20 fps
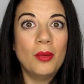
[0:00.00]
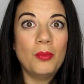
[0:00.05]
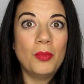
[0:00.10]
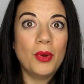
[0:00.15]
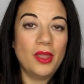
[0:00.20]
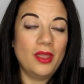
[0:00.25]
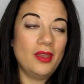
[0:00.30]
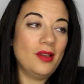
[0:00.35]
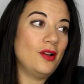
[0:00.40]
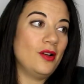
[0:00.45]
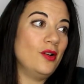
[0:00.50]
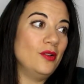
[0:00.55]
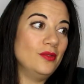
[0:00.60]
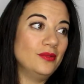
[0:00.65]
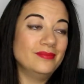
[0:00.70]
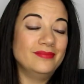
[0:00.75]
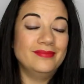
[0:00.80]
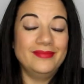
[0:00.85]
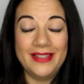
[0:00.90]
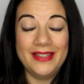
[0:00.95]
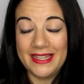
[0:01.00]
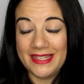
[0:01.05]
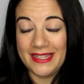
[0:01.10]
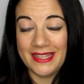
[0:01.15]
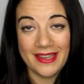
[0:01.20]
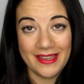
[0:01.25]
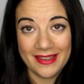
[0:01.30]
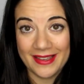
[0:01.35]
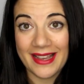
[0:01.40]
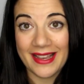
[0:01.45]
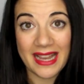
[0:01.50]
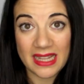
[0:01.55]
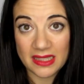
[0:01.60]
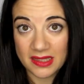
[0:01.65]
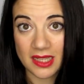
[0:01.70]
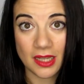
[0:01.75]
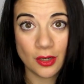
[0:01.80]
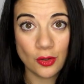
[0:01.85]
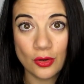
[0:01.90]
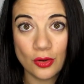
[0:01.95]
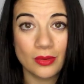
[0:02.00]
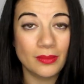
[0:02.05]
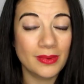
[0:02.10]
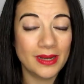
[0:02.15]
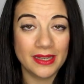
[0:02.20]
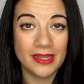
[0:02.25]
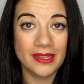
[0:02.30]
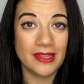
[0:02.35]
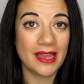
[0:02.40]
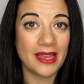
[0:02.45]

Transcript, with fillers: pues Mm, leñé, gástalo, ¿vale?